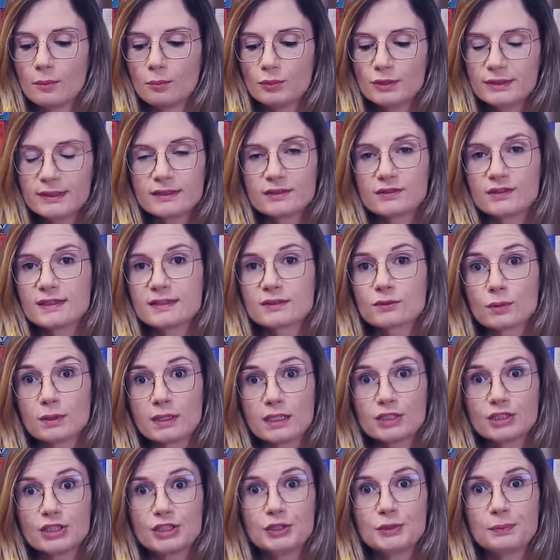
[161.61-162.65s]
Muitas vezes, quando
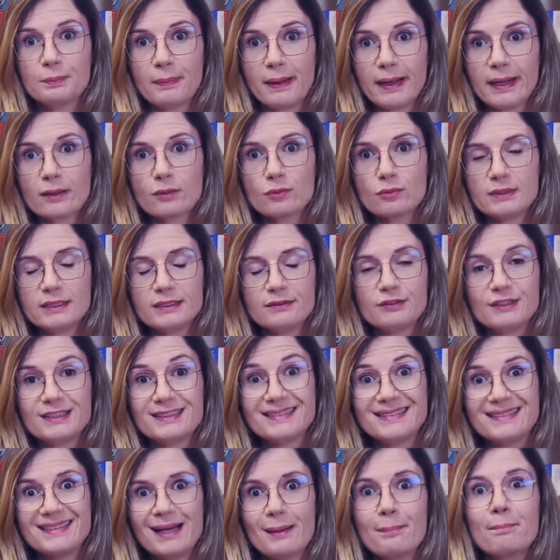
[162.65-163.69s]
a gente pega um livro e
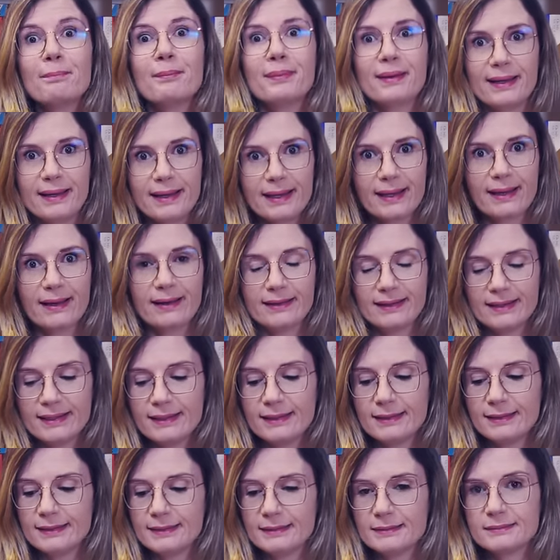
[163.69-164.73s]
se apega a
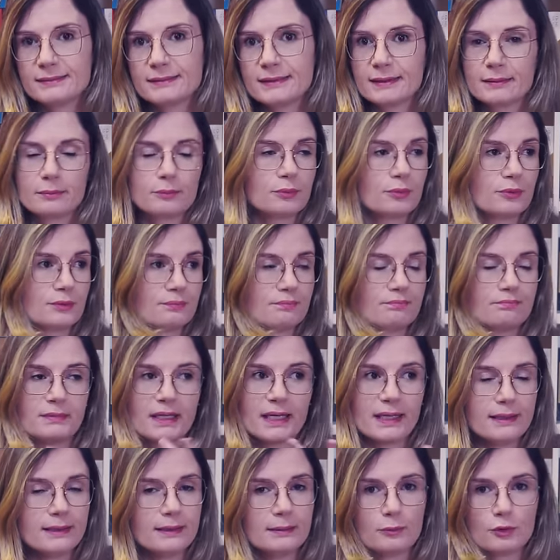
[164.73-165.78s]
ele, né, por
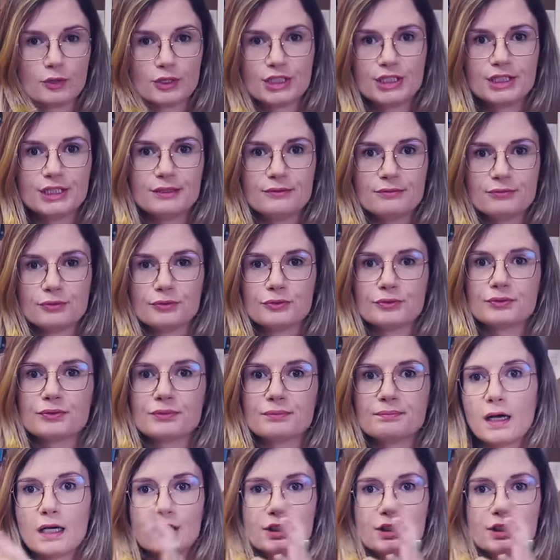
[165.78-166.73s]
N motivos,